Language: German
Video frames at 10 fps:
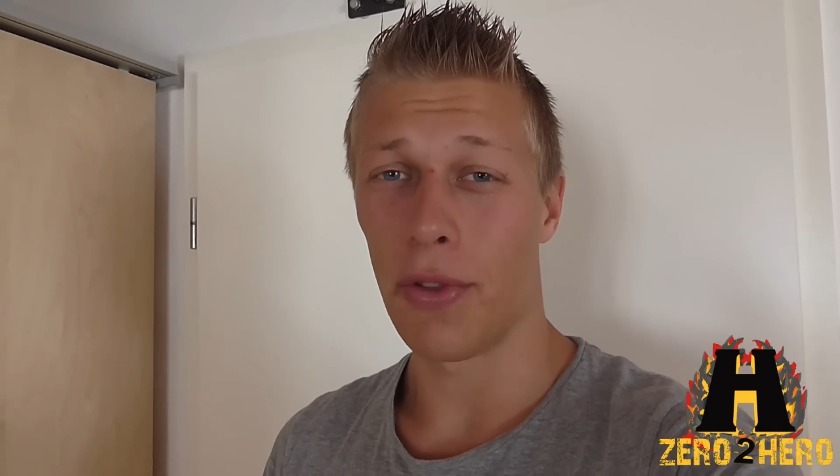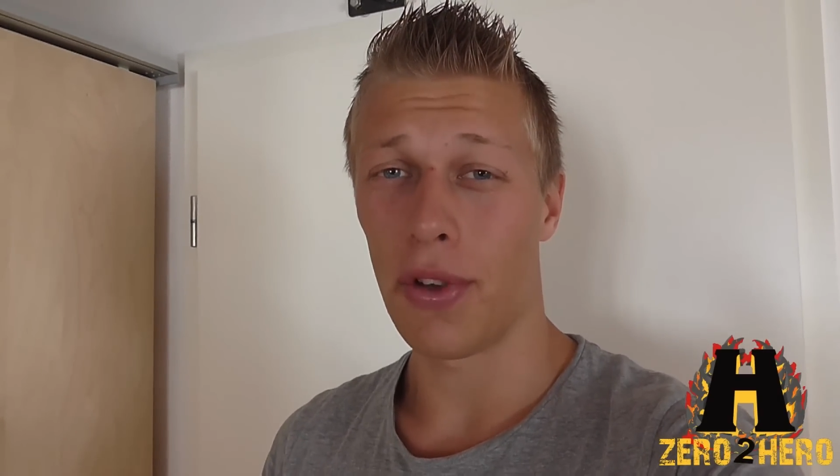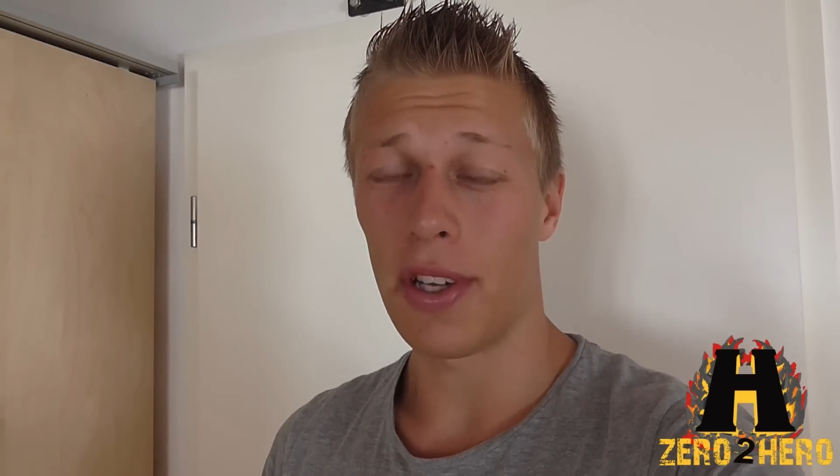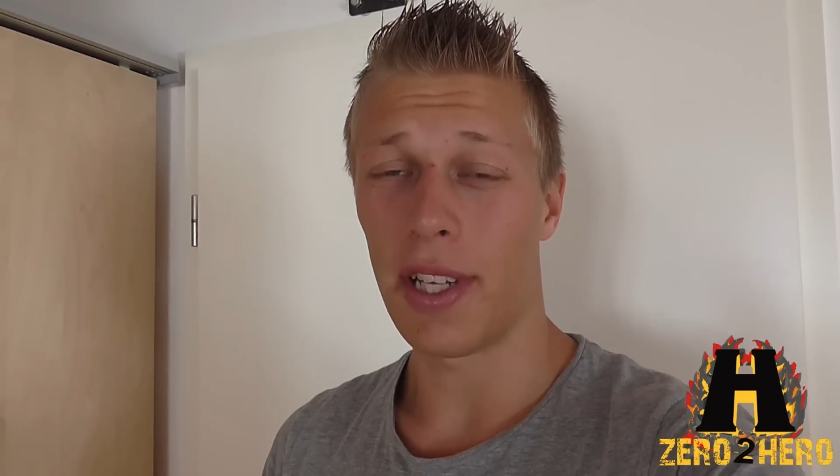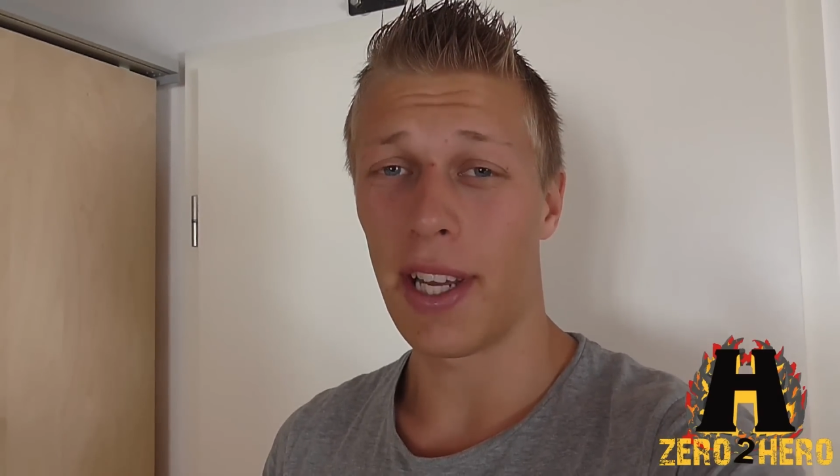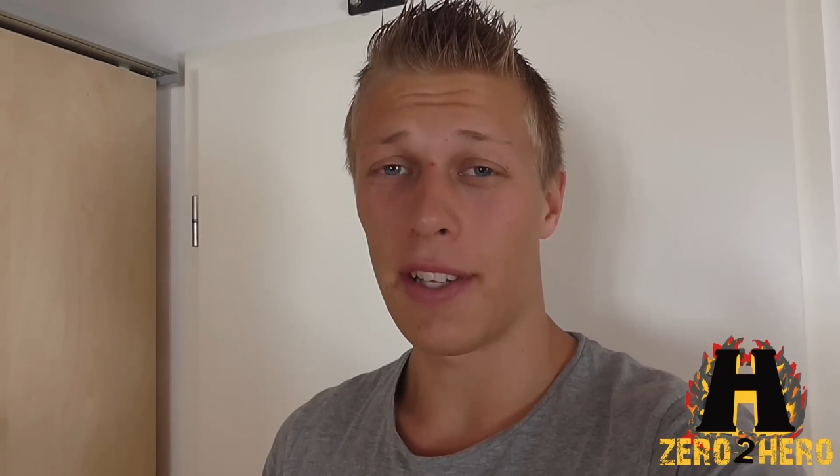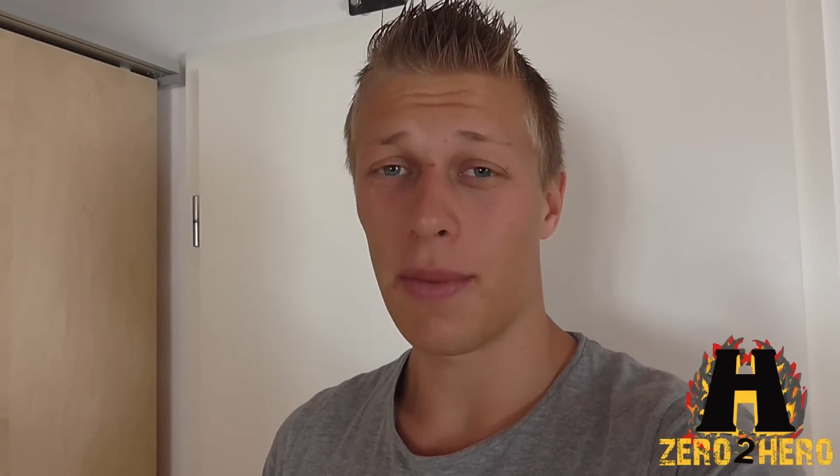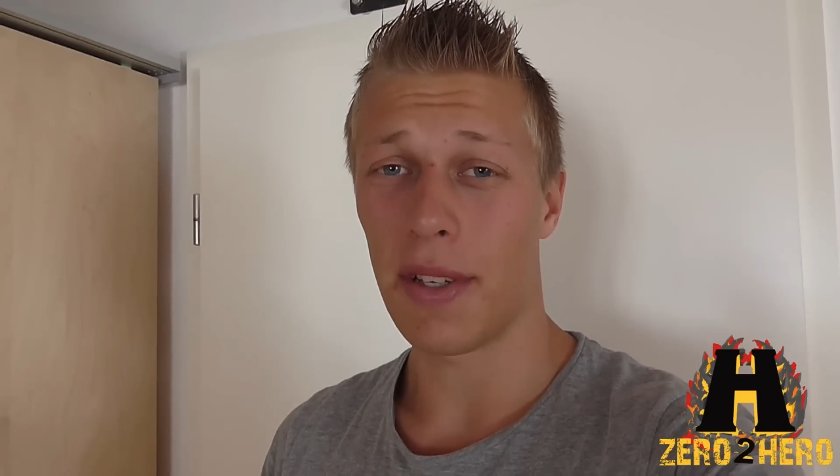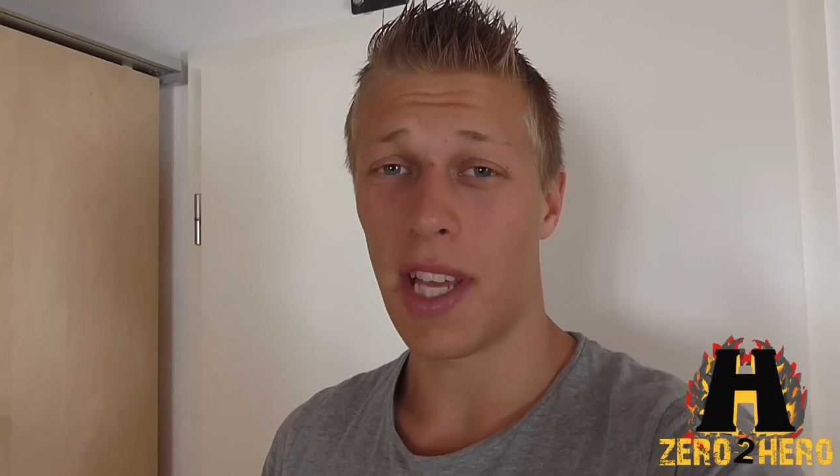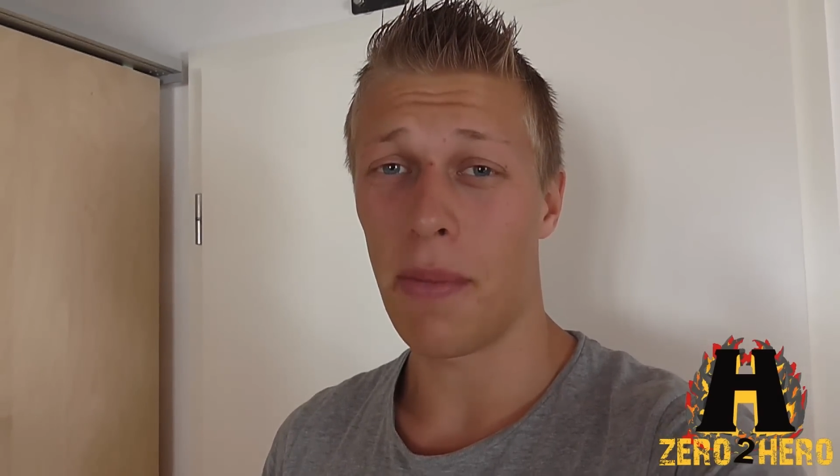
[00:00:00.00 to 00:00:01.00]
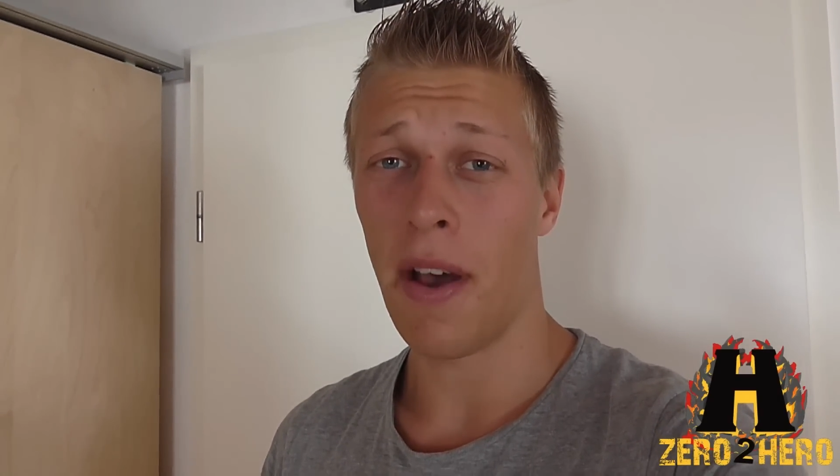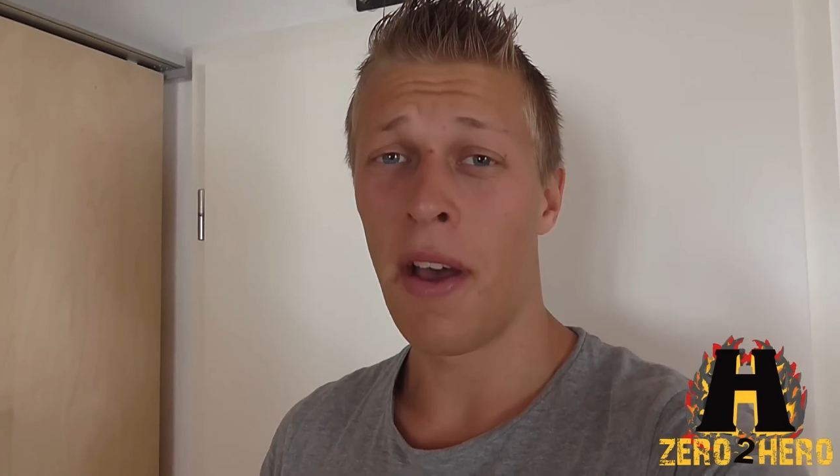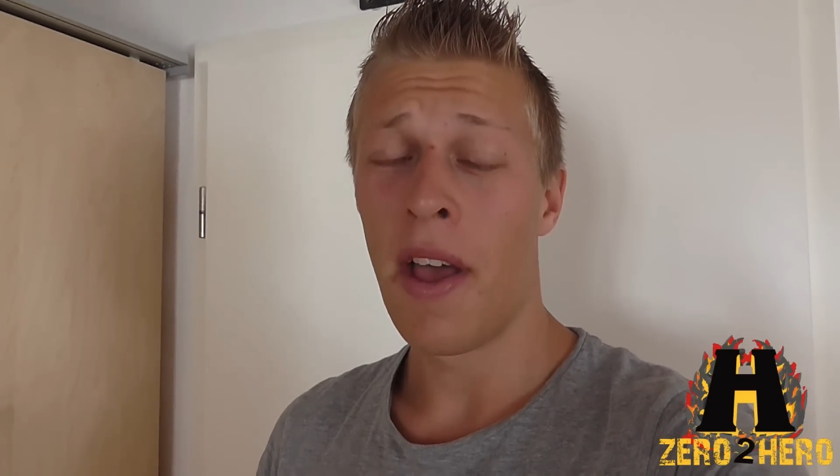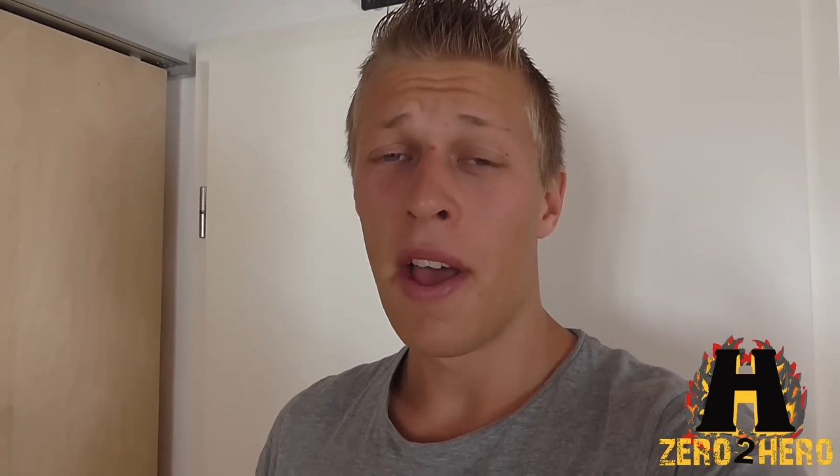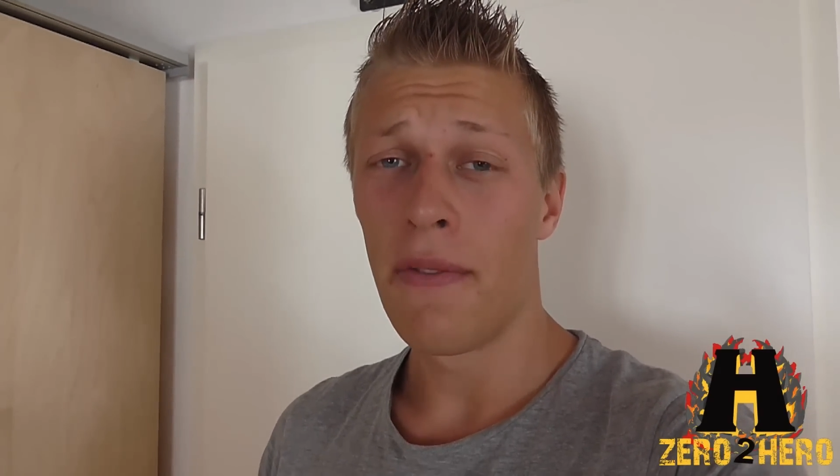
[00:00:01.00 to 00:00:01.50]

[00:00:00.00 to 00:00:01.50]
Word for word: und heute geht es um das Thema,